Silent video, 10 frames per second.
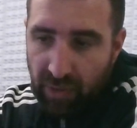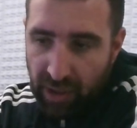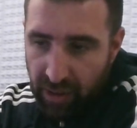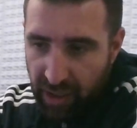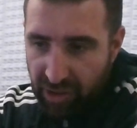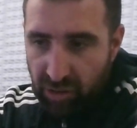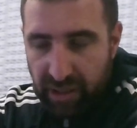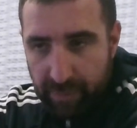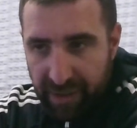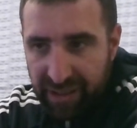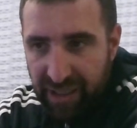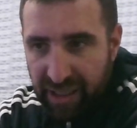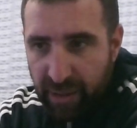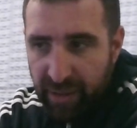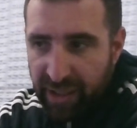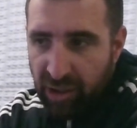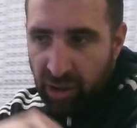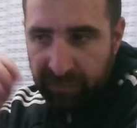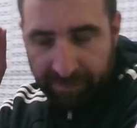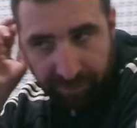y eso también tiene que ver
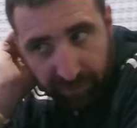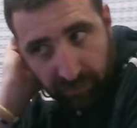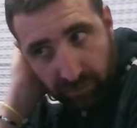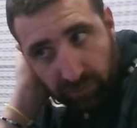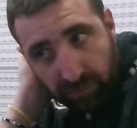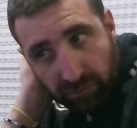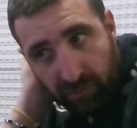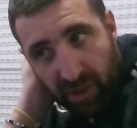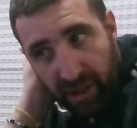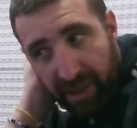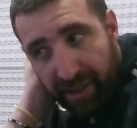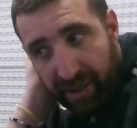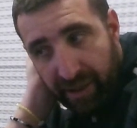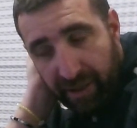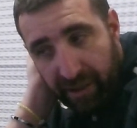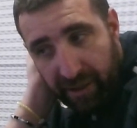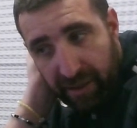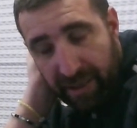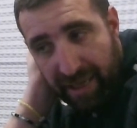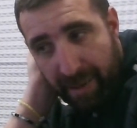con eh,
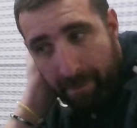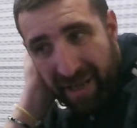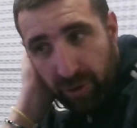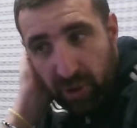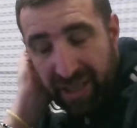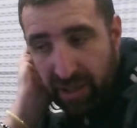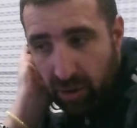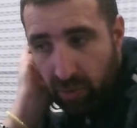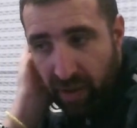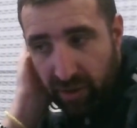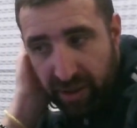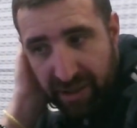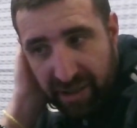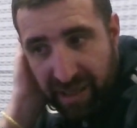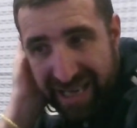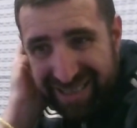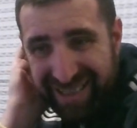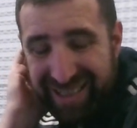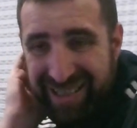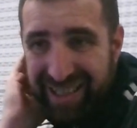la madurez de los jugadores de
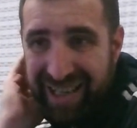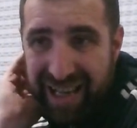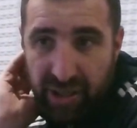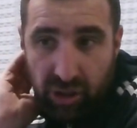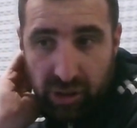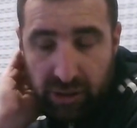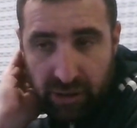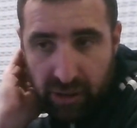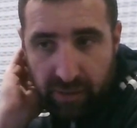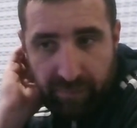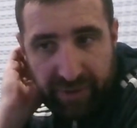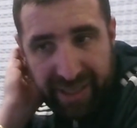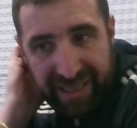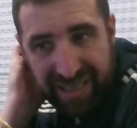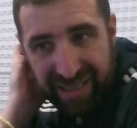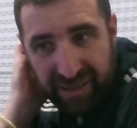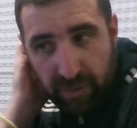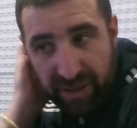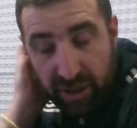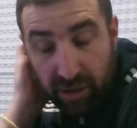hacerse cargo de esa
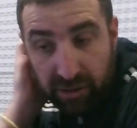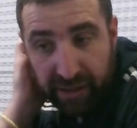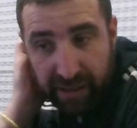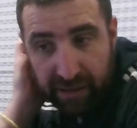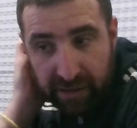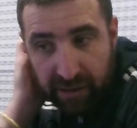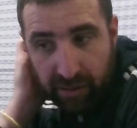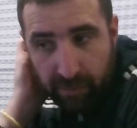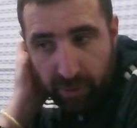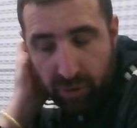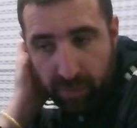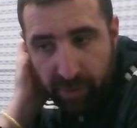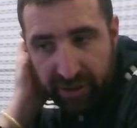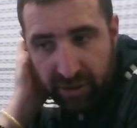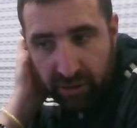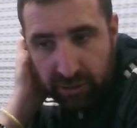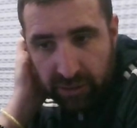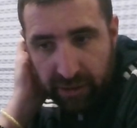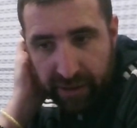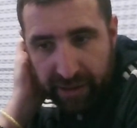situación que, por supuesto,
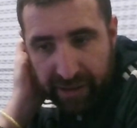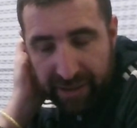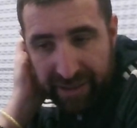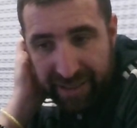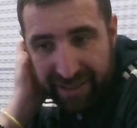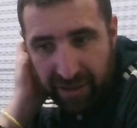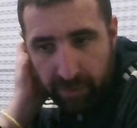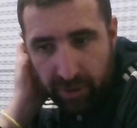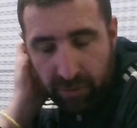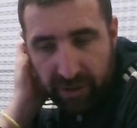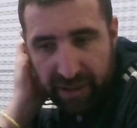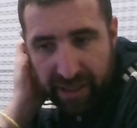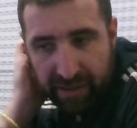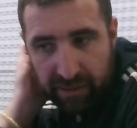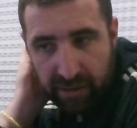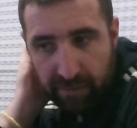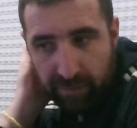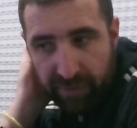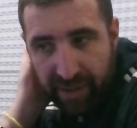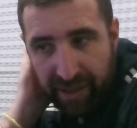eh, y en esta oportunidad
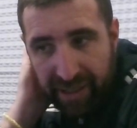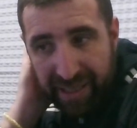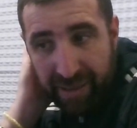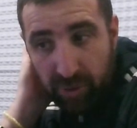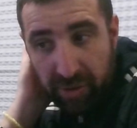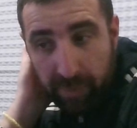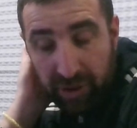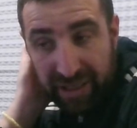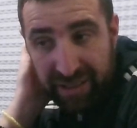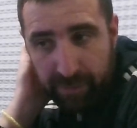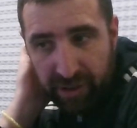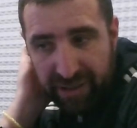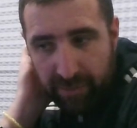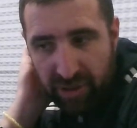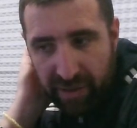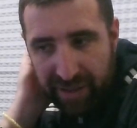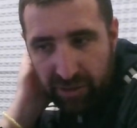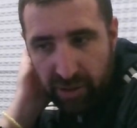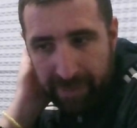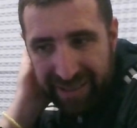eh, era muy importante, porque estamos
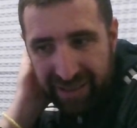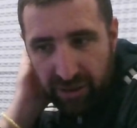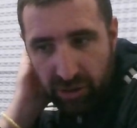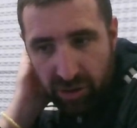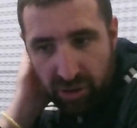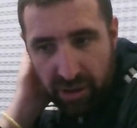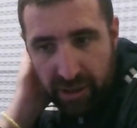hablando de partidos